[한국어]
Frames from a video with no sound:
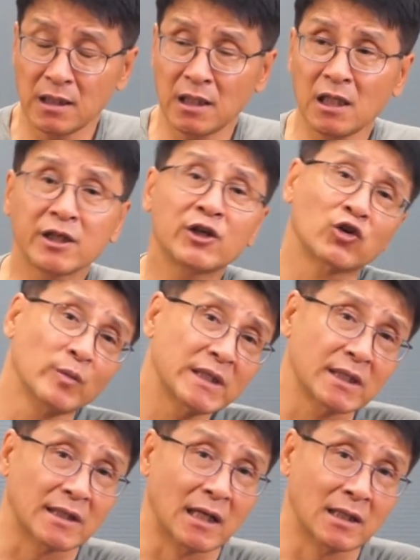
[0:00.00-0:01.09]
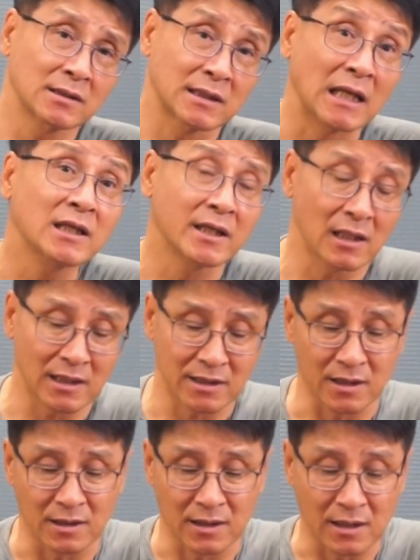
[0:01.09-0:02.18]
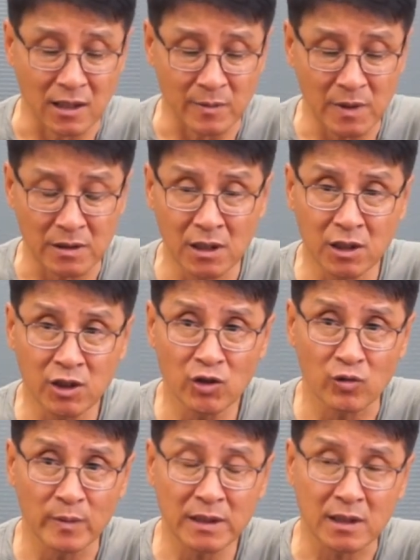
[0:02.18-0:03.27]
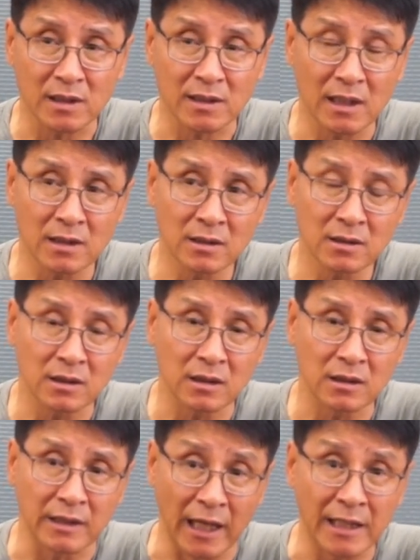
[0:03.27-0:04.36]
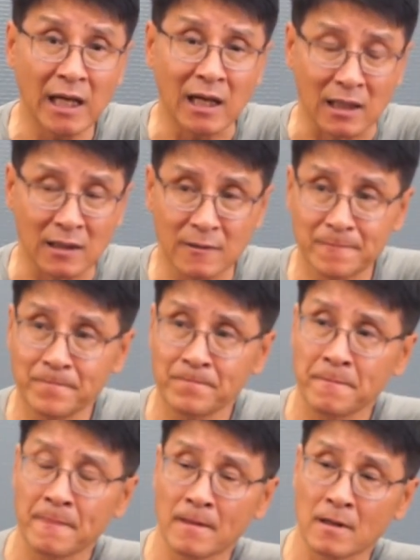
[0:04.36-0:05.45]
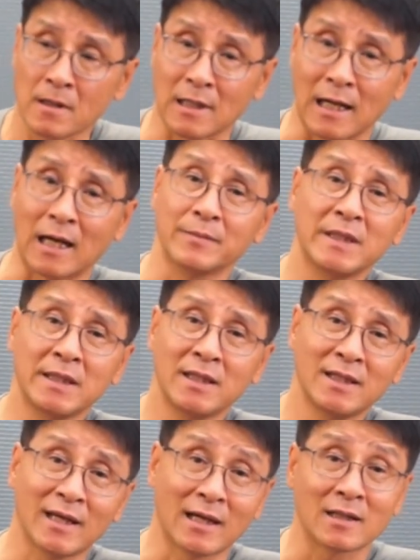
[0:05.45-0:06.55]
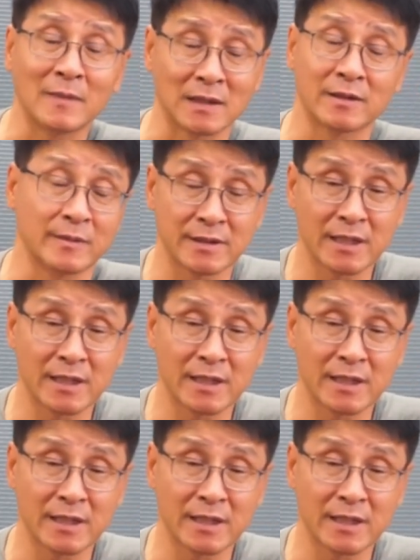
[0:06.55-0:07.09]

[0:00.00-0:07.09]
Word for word: 1km당 달리기를 하시게 되면 1km당 대략 가인이 네, 아까 말씀드린